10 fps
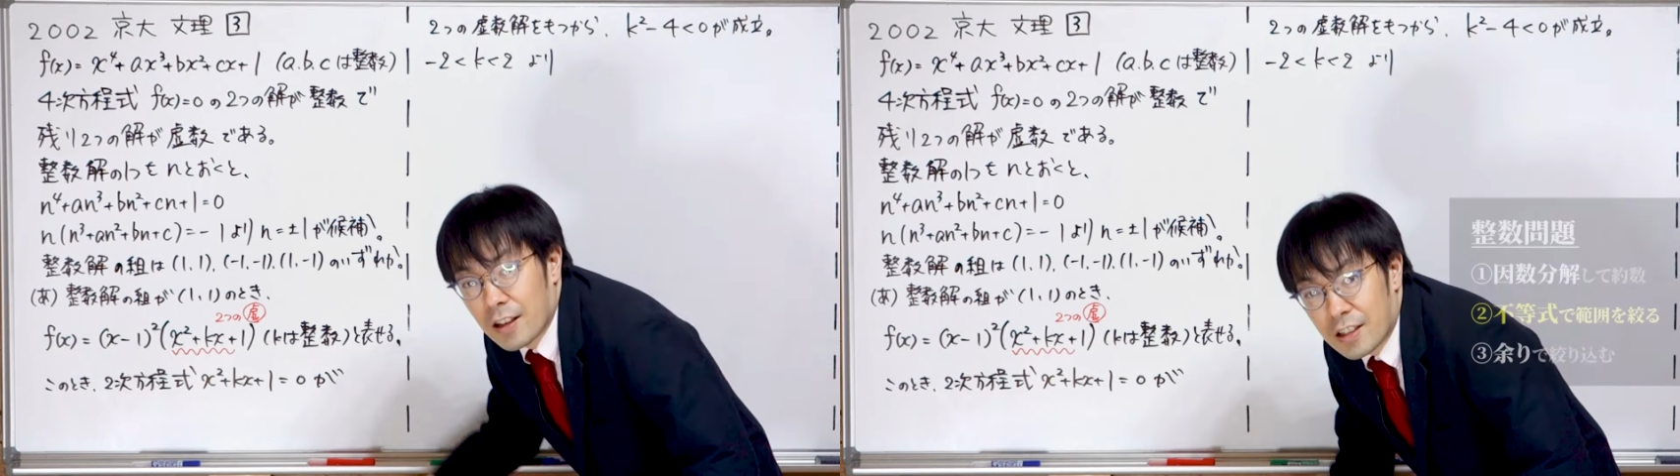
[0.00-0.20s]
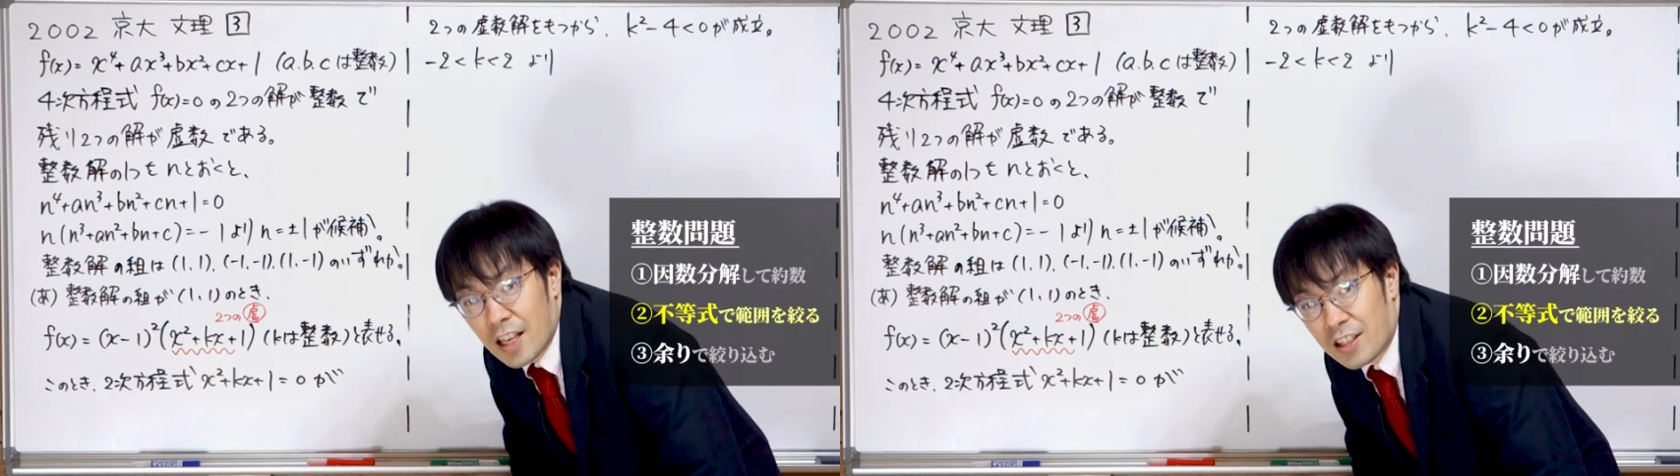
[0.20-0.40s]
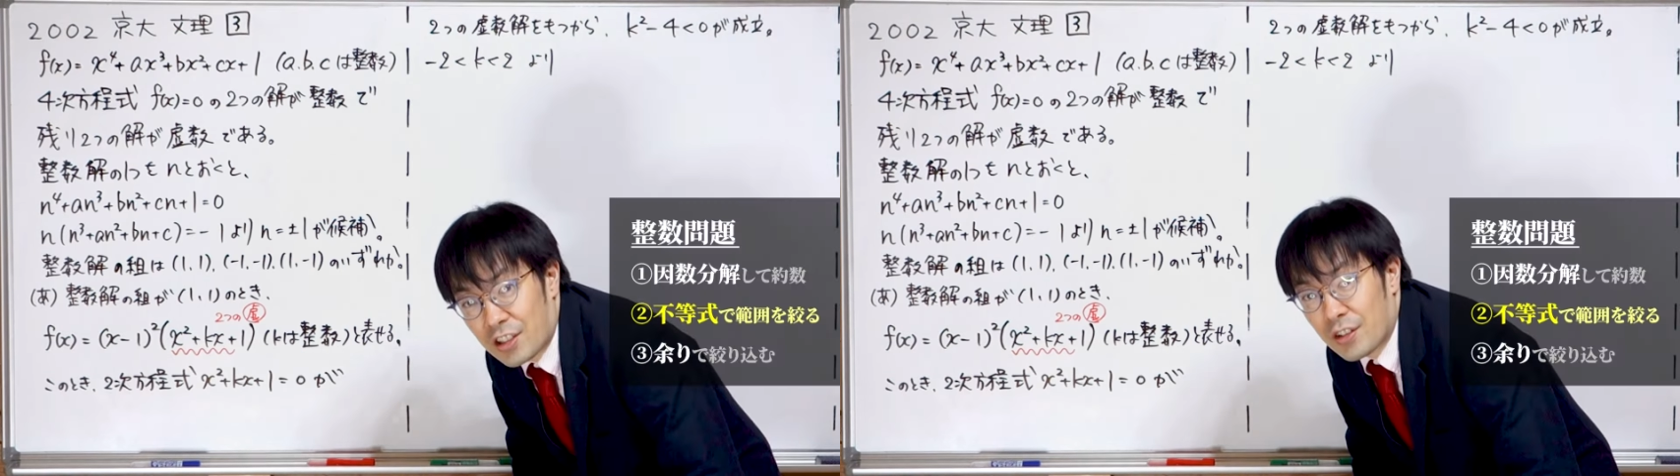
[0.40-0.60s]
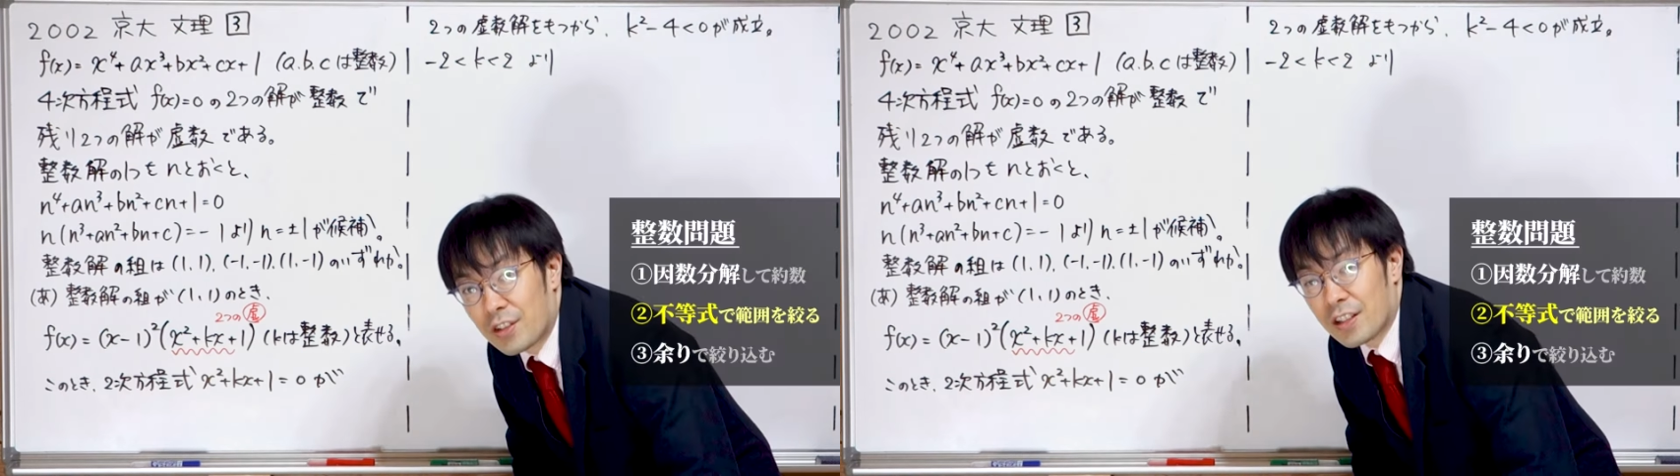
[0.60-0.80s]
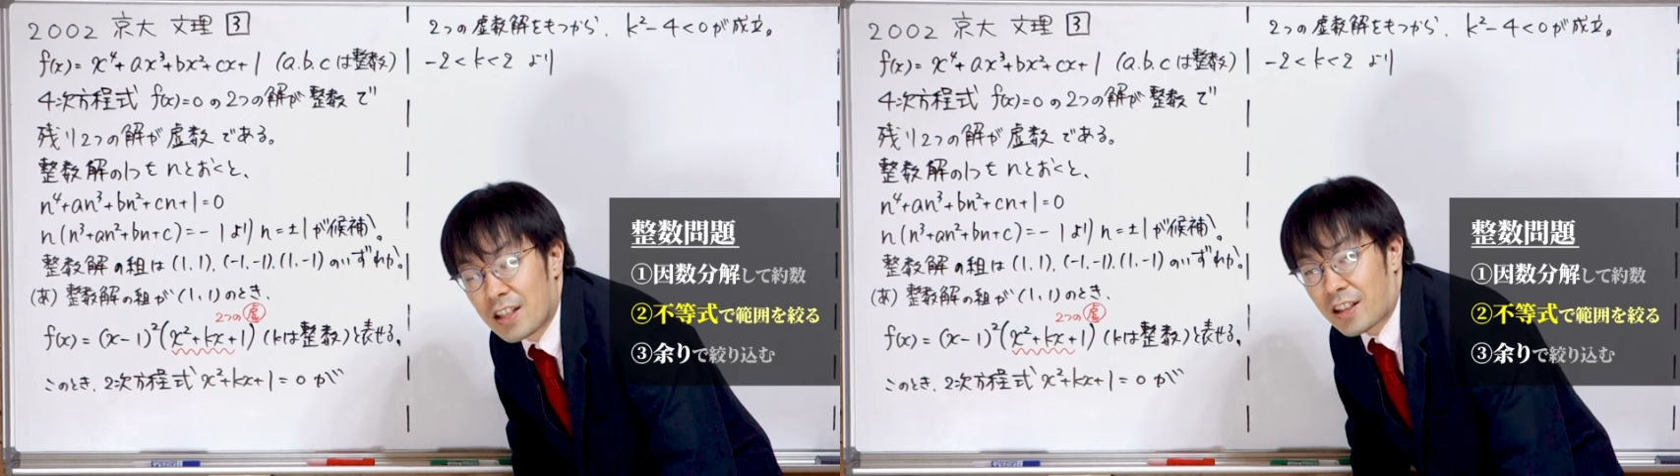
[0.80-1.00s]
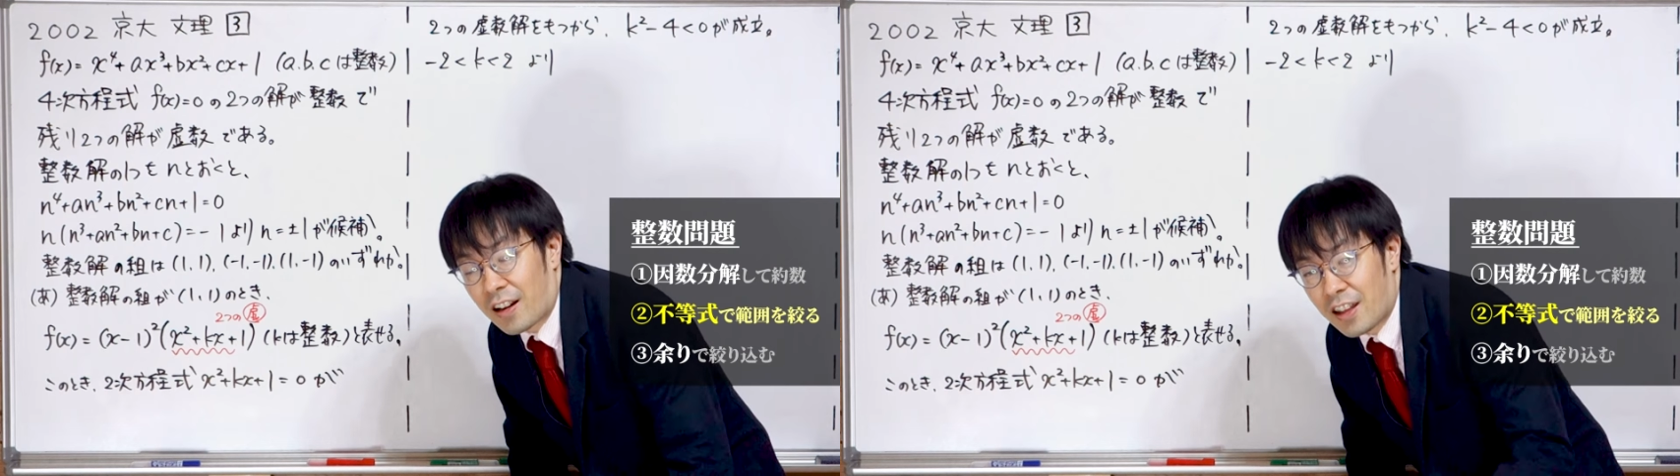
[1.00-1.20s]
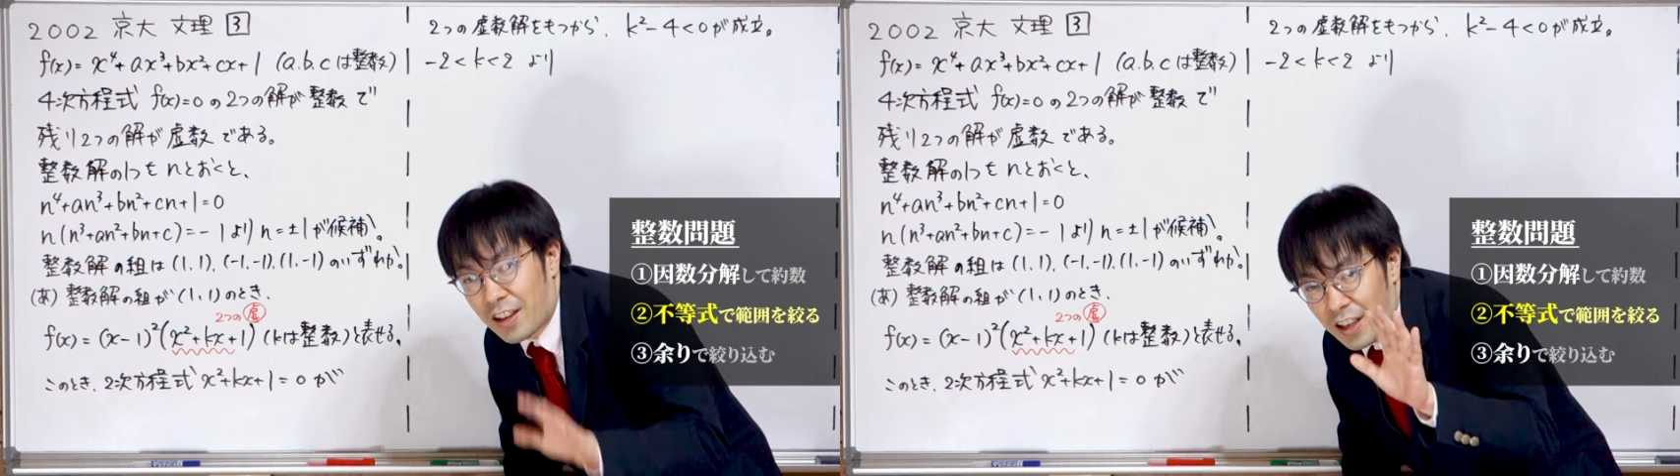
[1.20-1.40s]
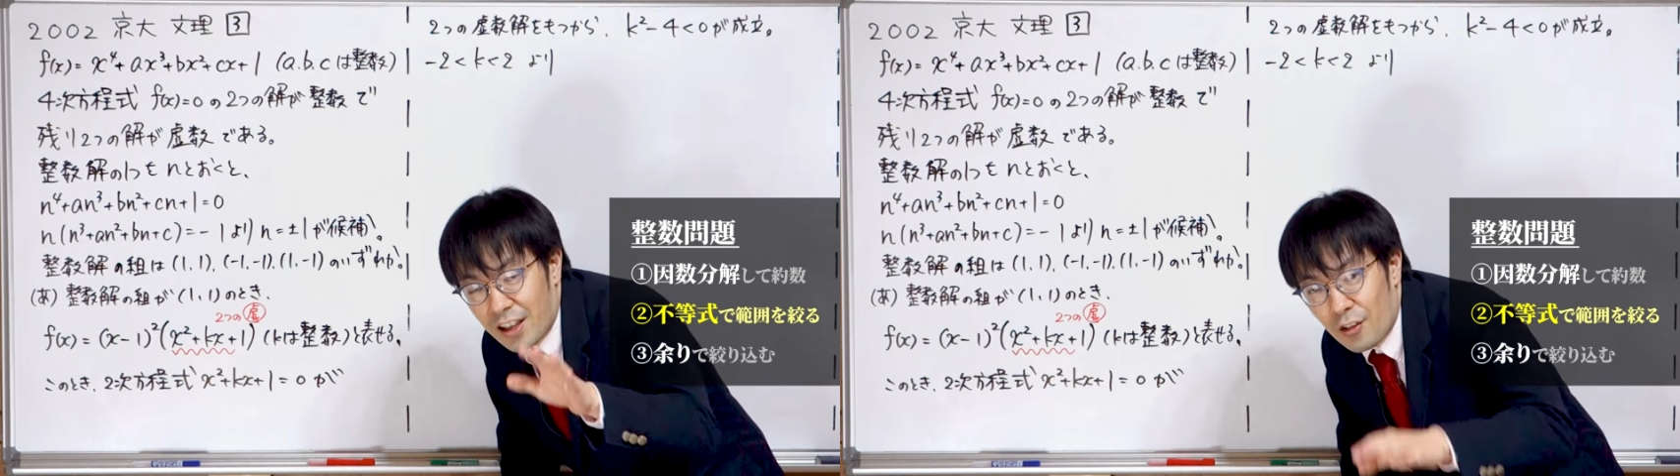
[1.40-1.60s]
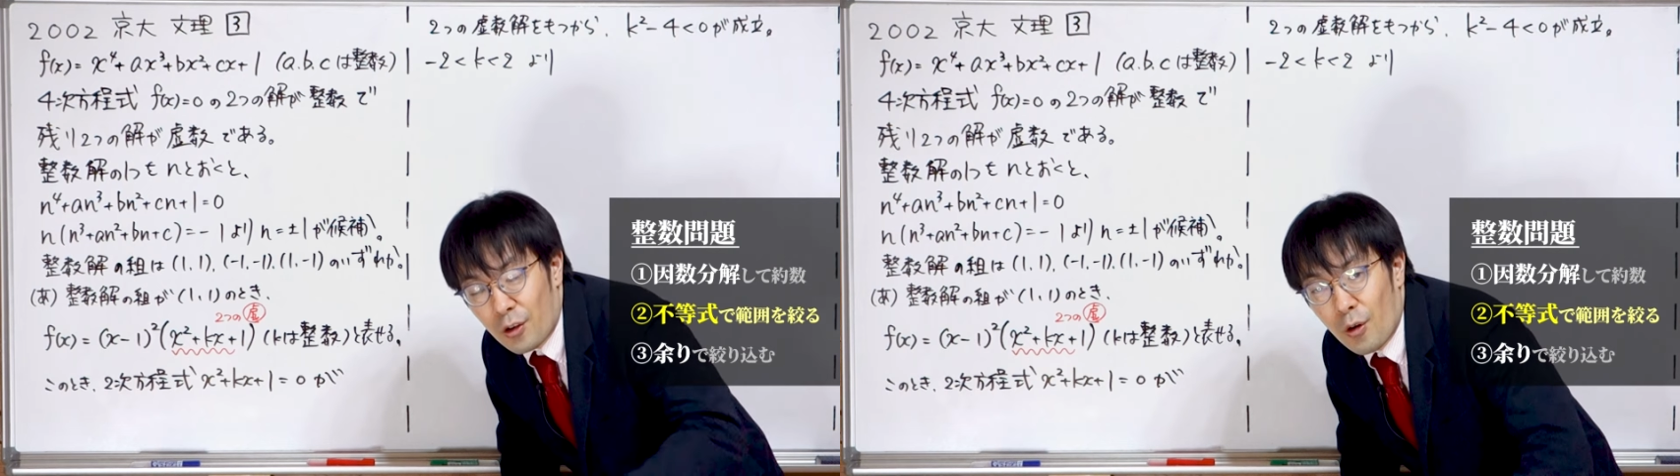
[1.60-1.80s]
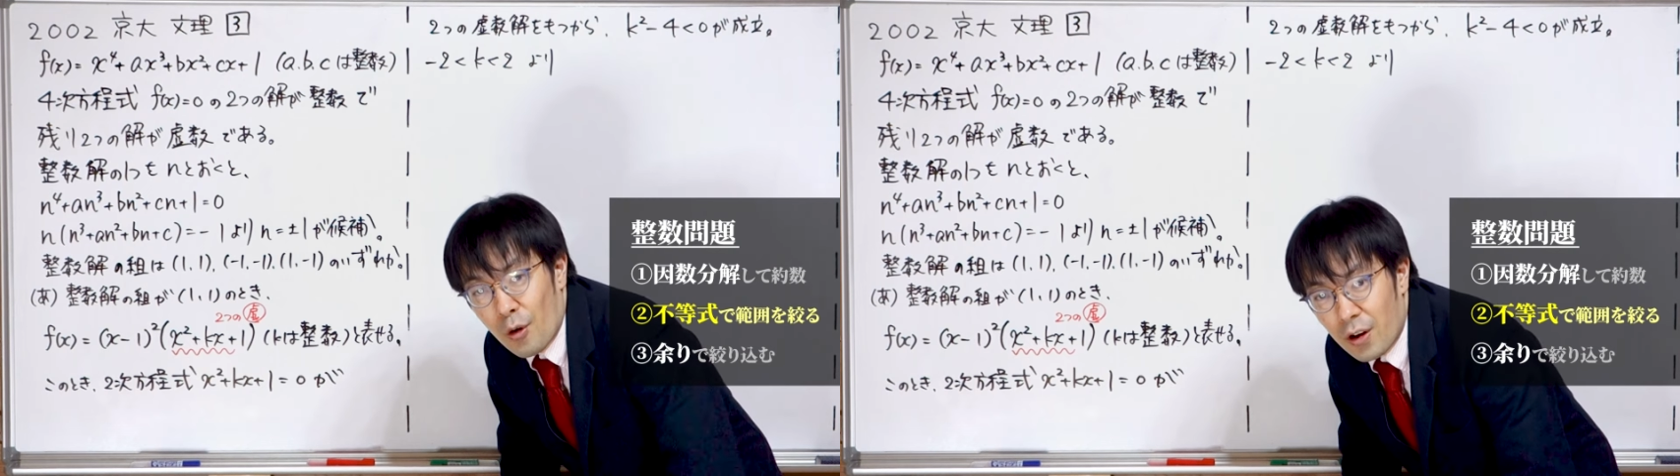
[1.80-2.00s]
整数ですからね、k の
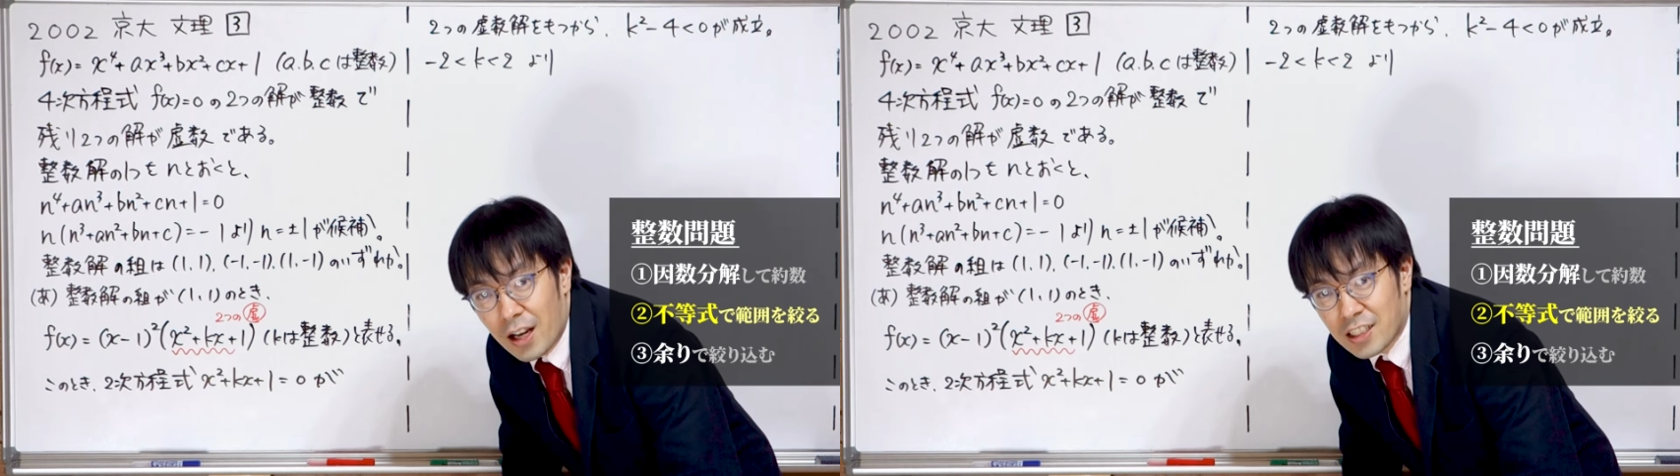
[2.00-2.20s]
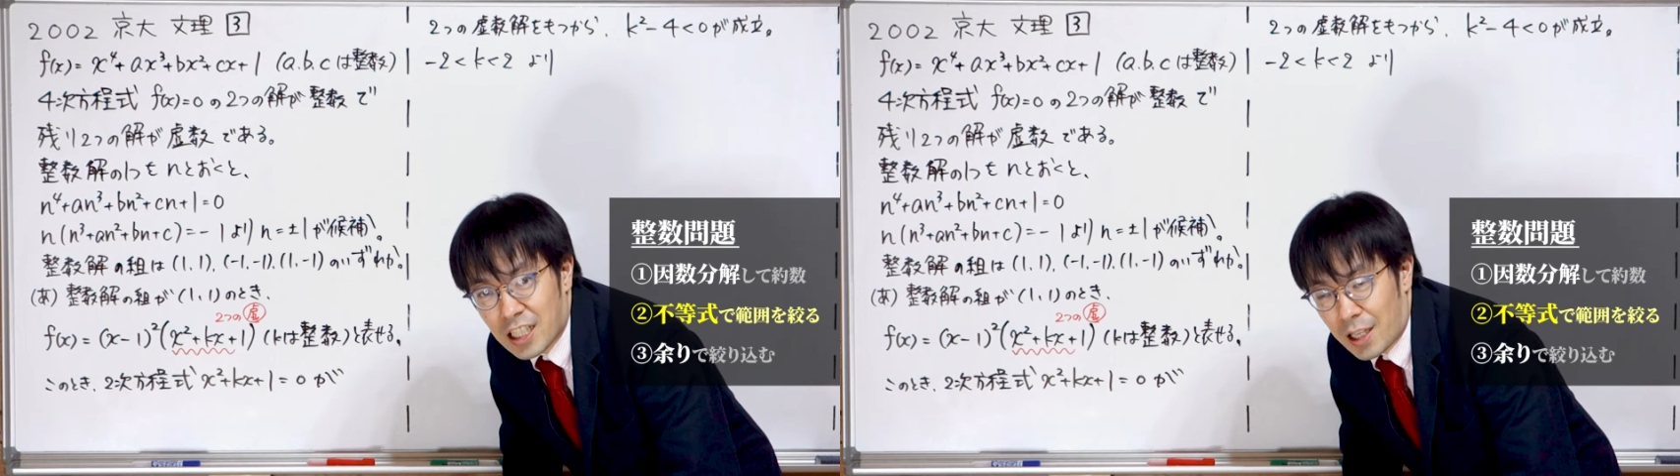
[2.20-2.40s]
候補が